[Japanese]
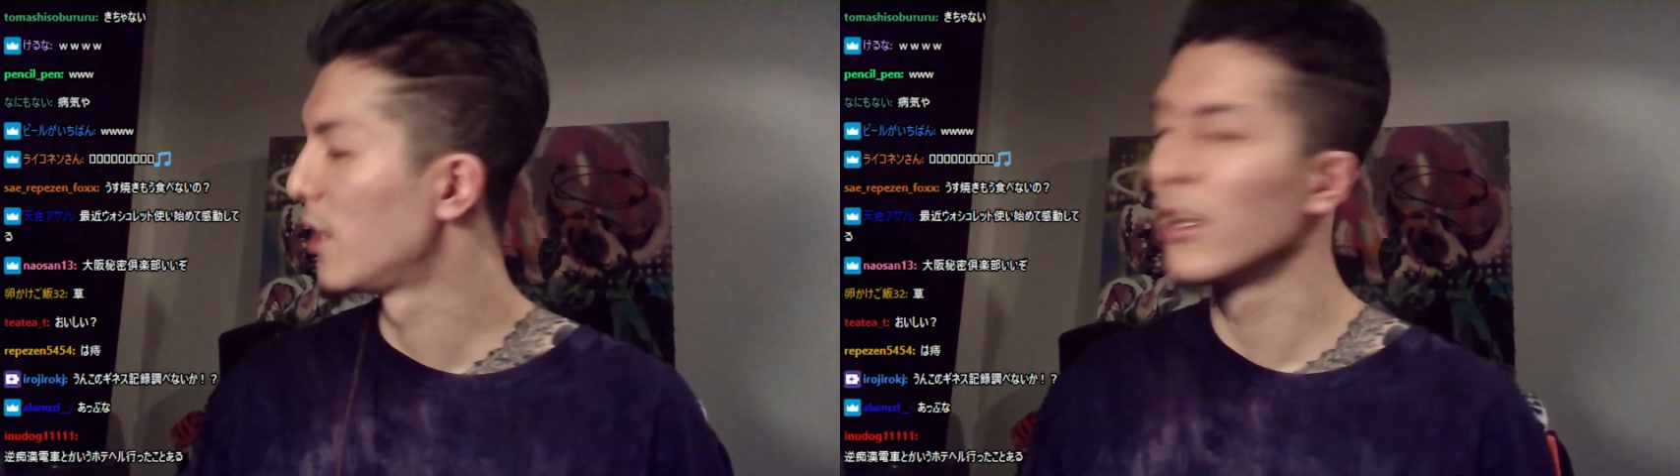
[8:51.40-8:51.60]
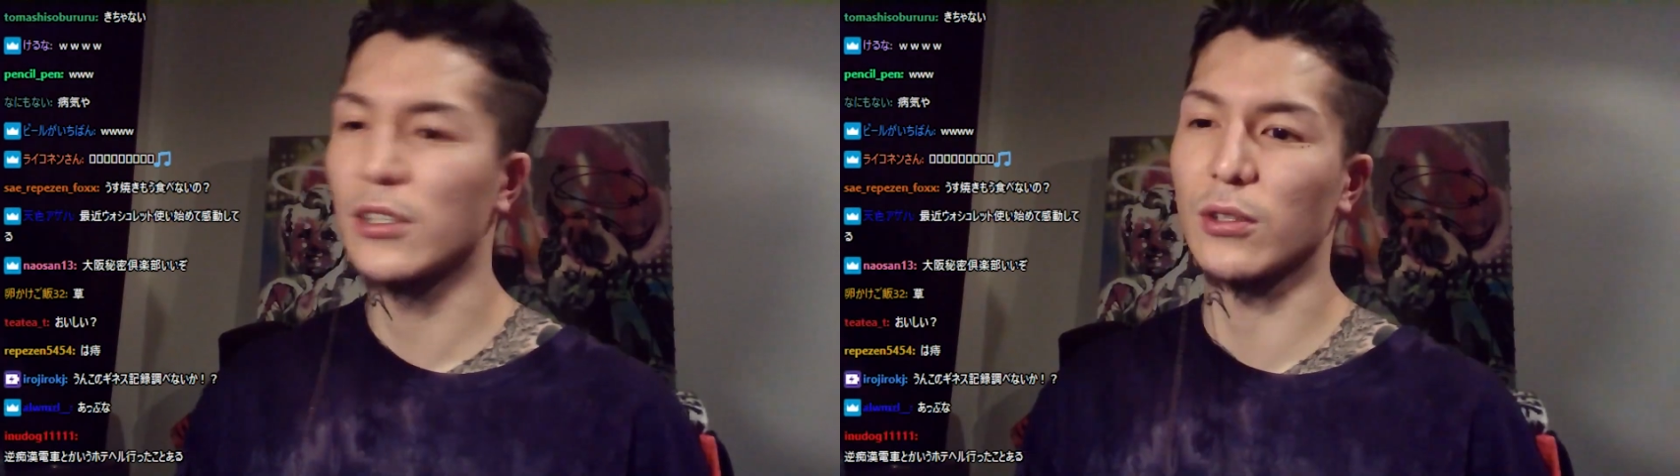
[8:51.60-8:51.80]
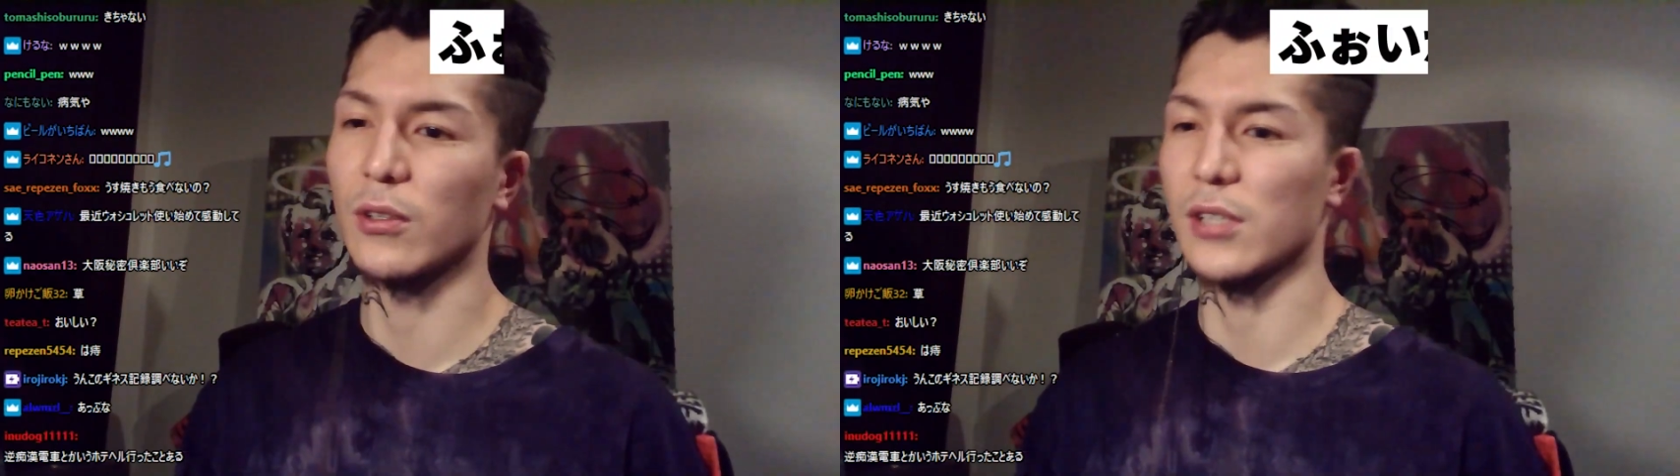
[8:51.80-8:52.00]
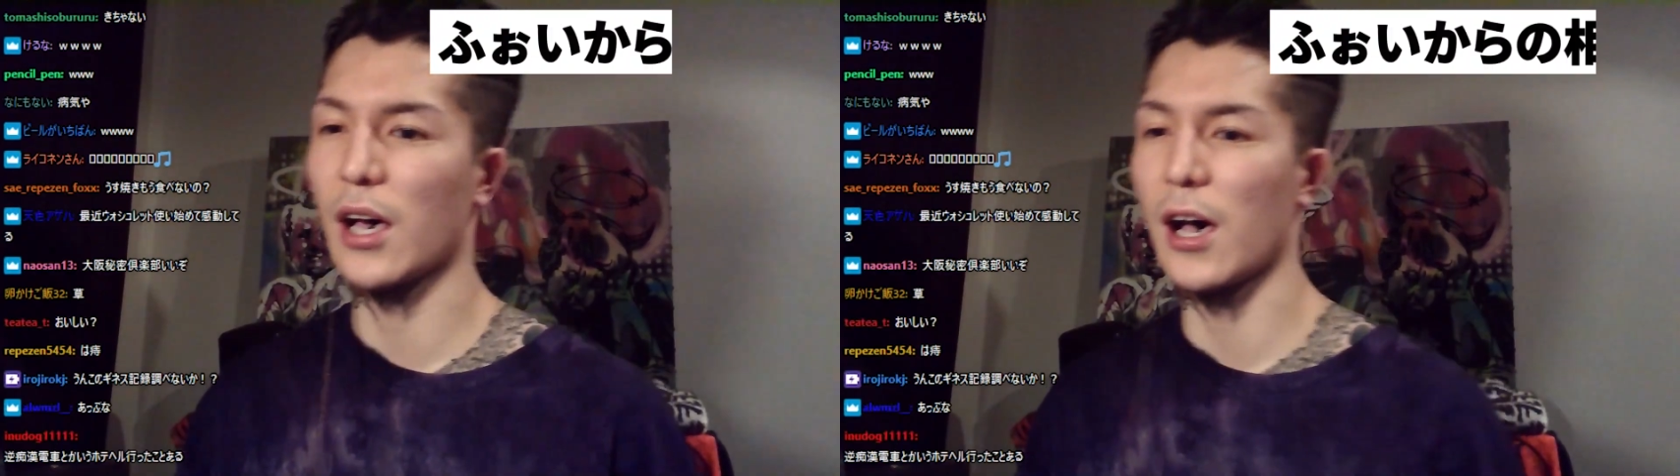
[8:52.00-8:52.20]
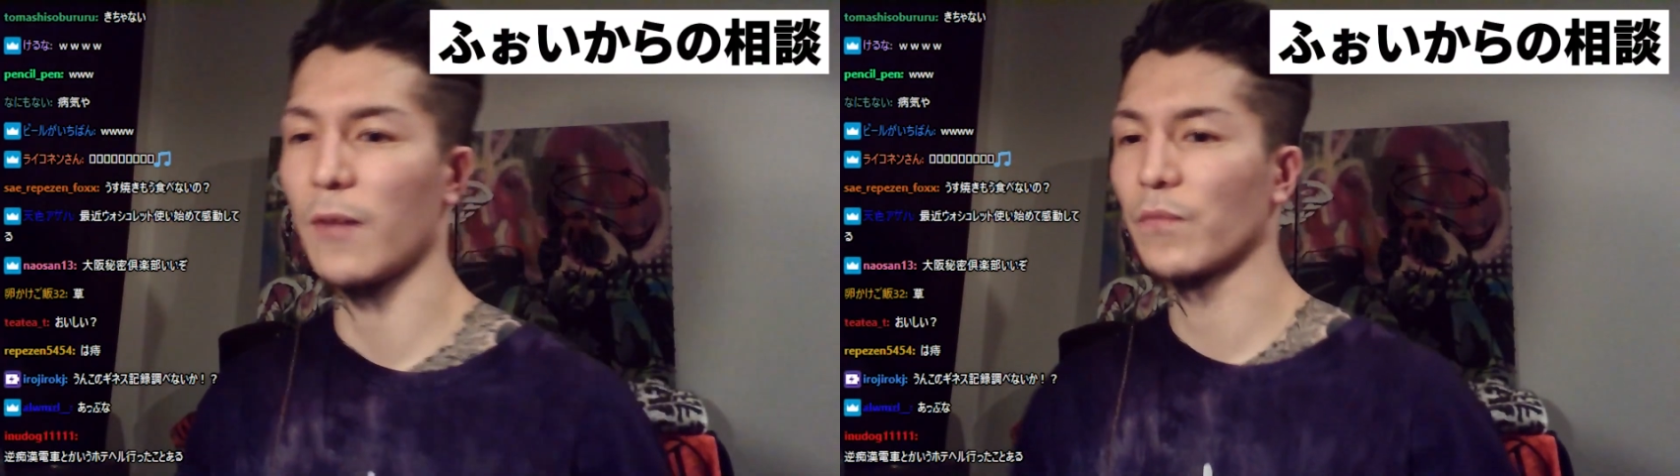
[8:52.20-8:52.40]
ちょっと
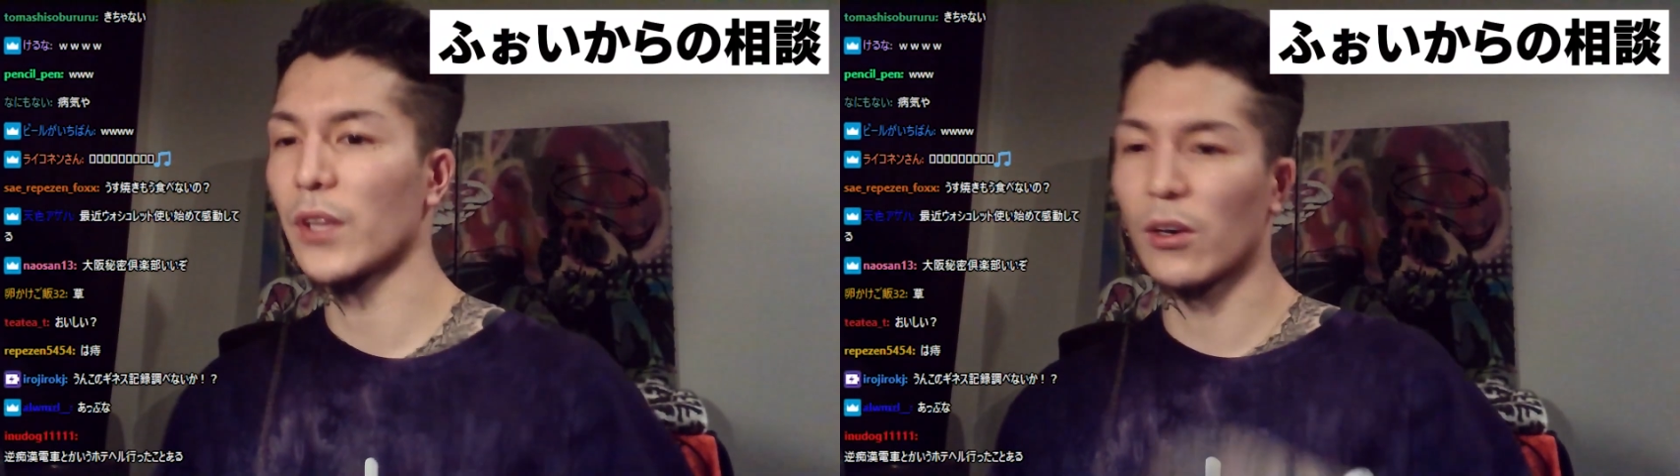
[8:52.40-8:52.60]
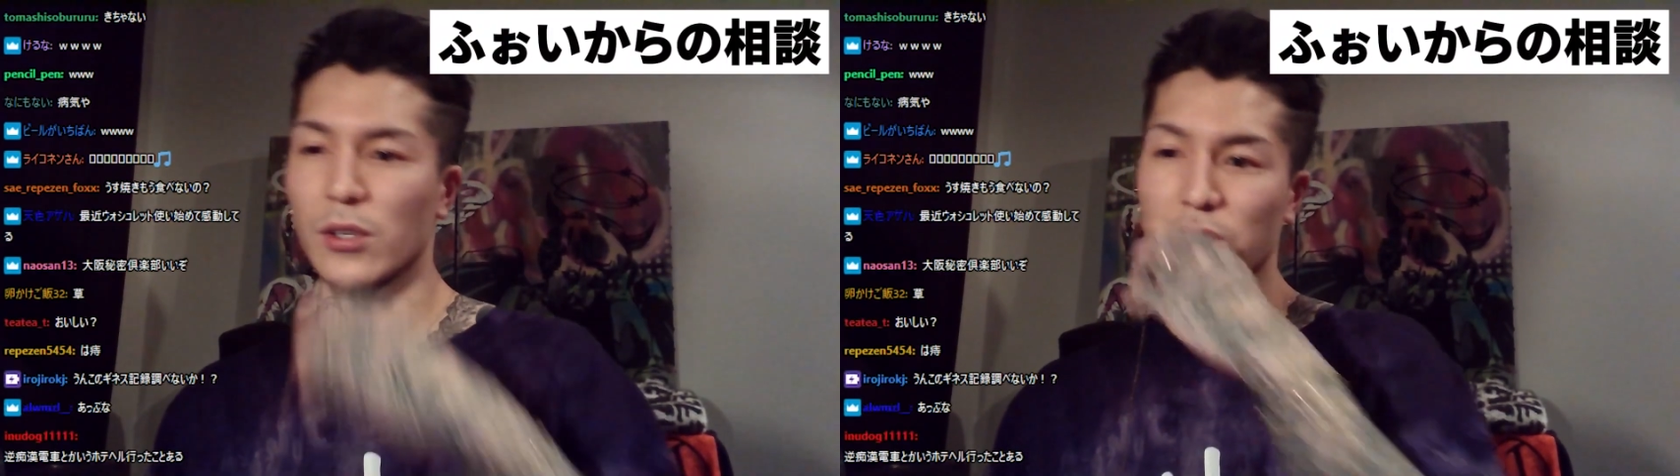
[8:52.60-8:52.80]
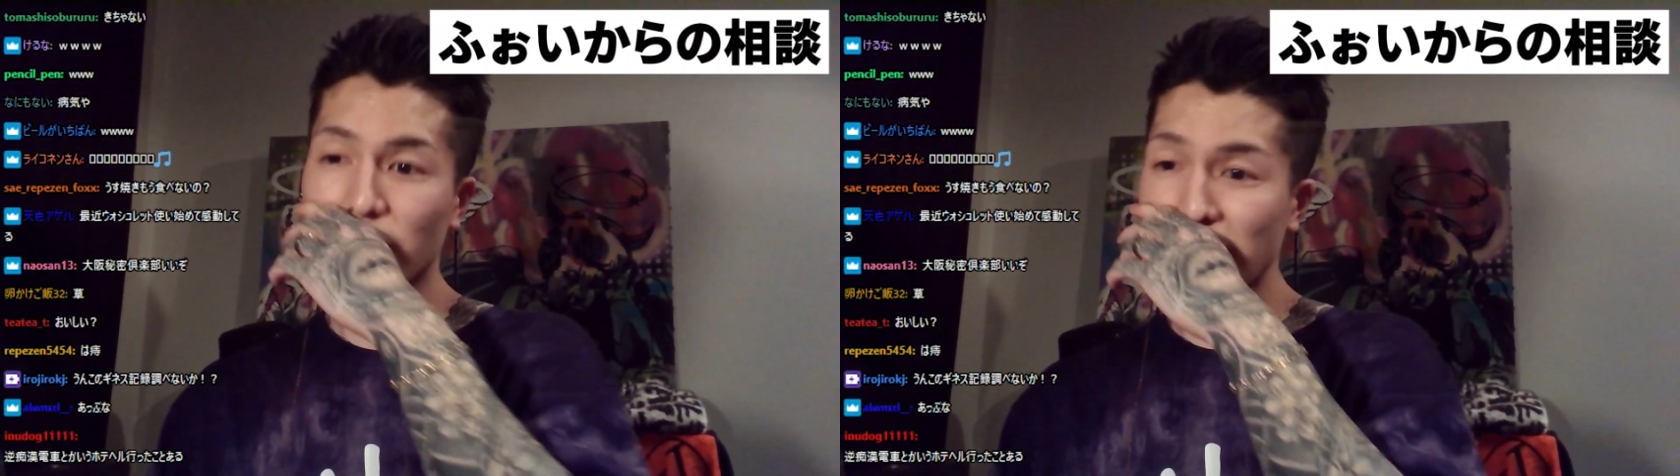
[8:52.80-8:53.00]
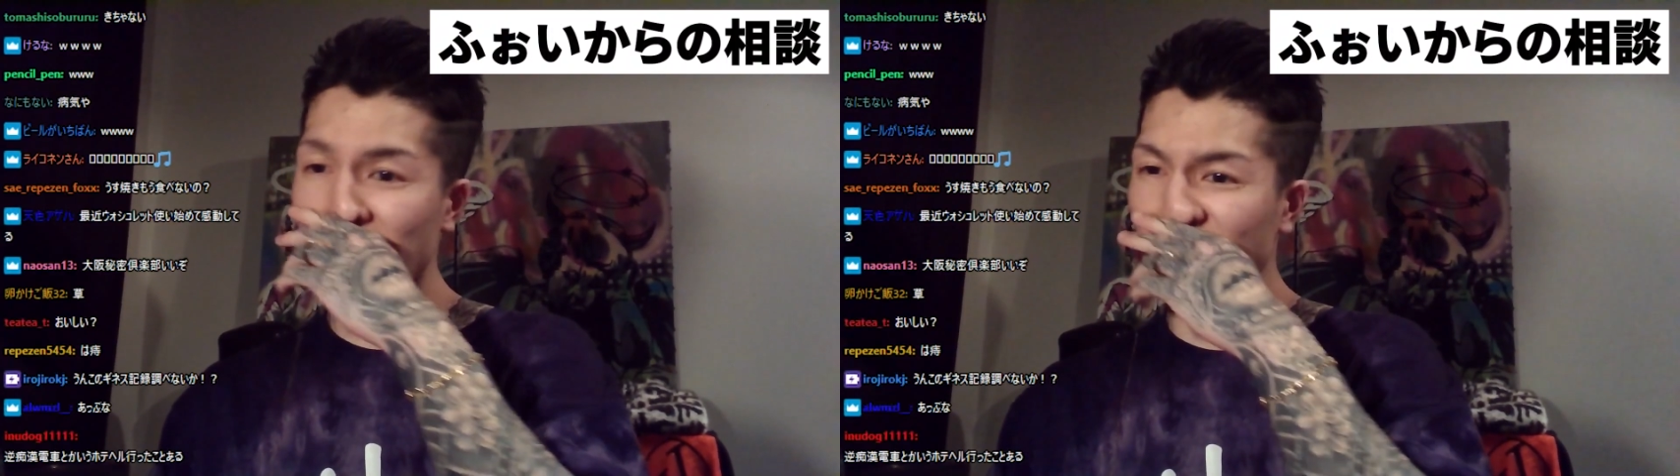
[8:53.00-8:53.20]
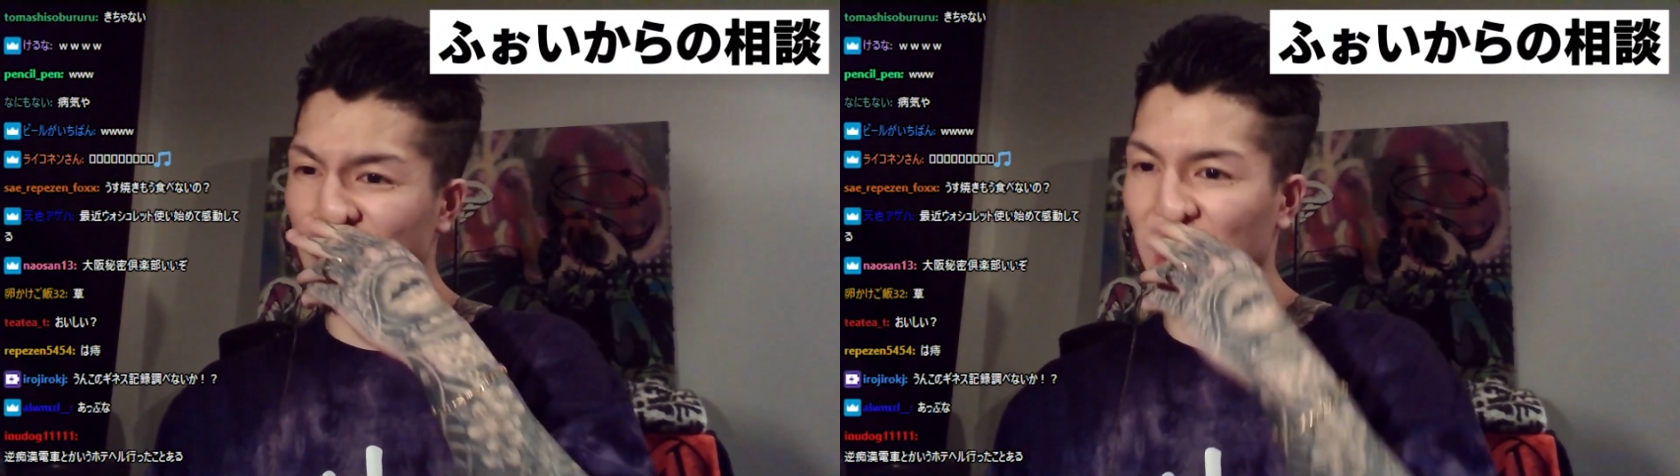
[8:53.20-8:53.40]
さ、これ相
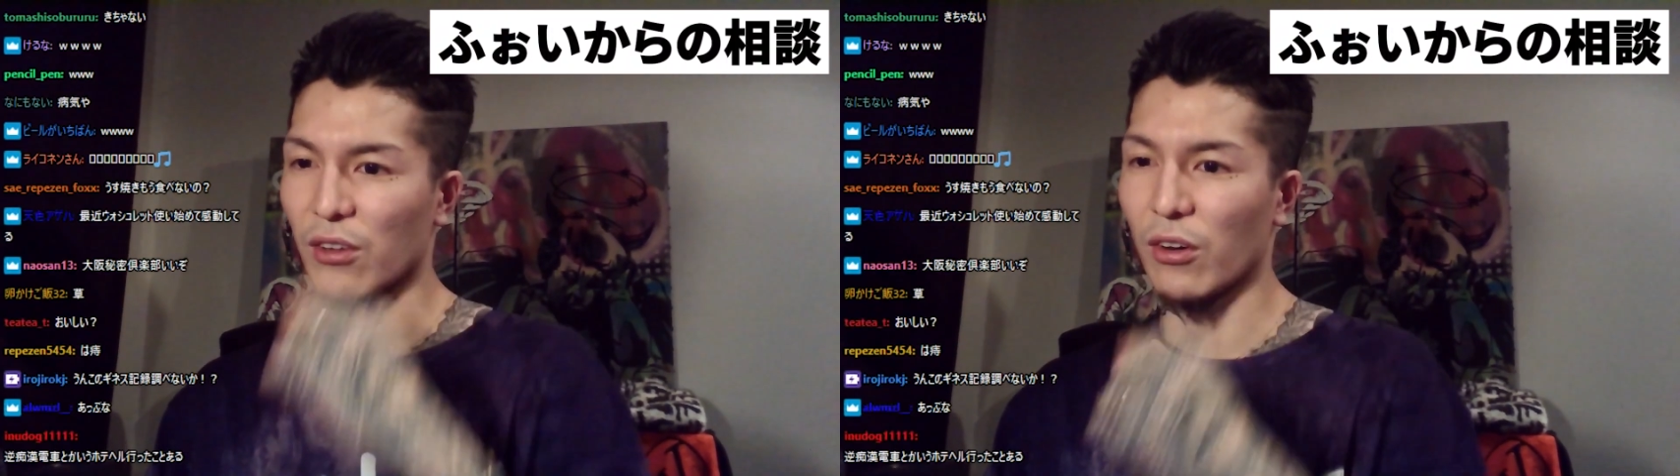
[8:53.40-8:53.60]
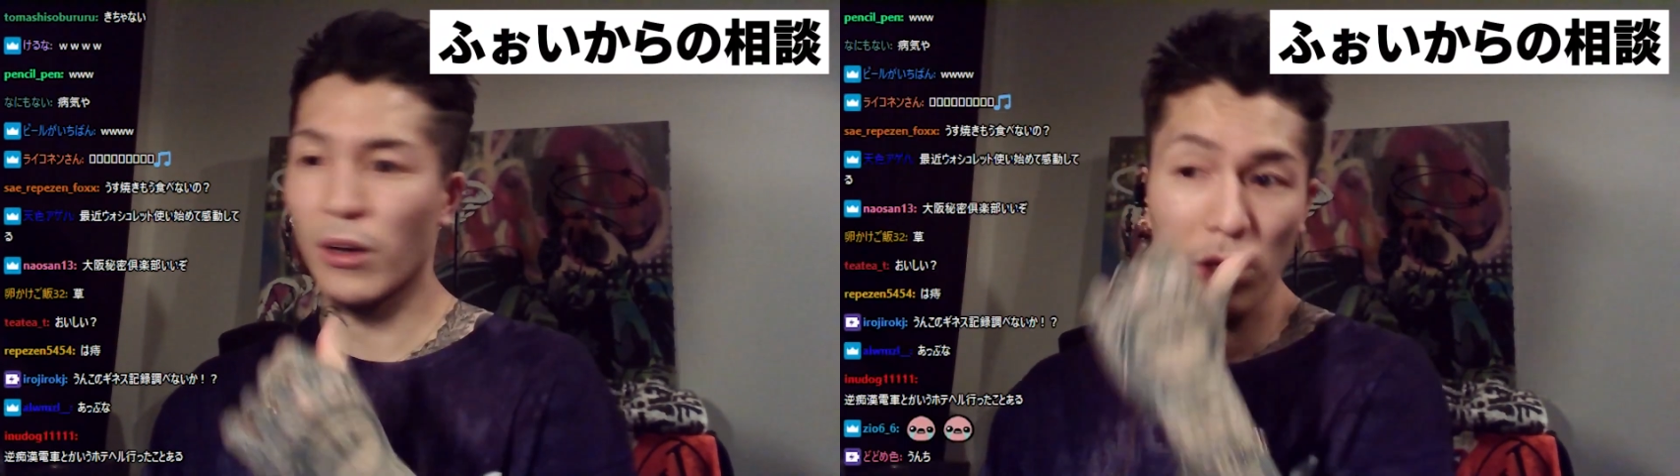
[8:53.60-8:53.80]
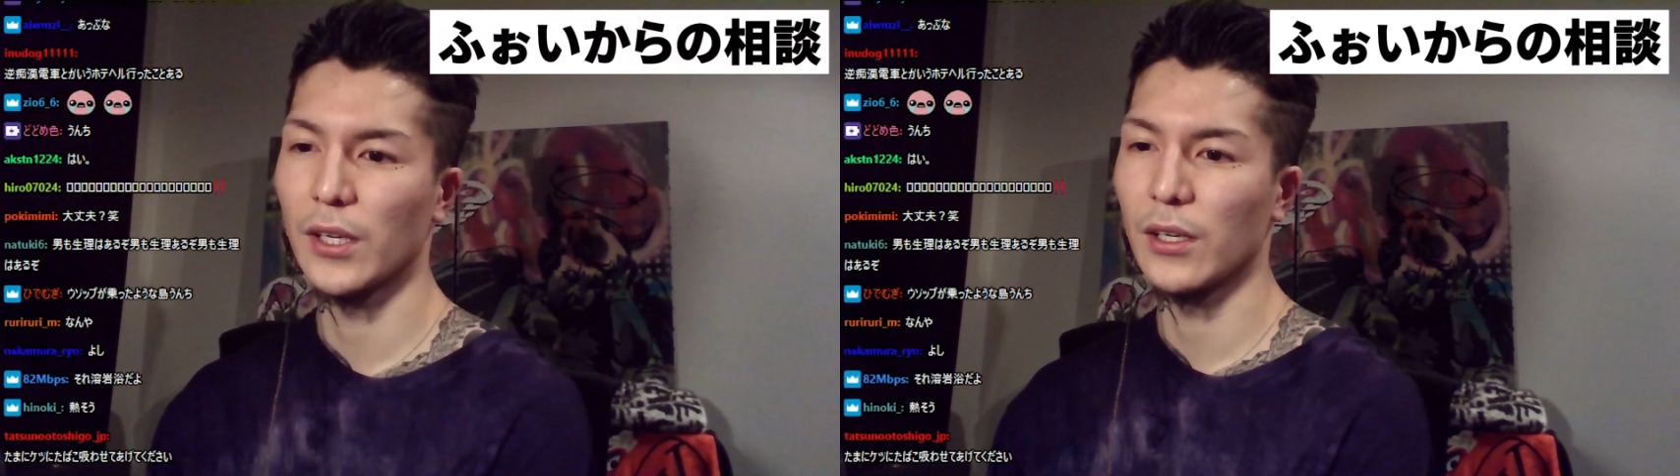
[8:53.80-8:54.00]
談あるんだけど、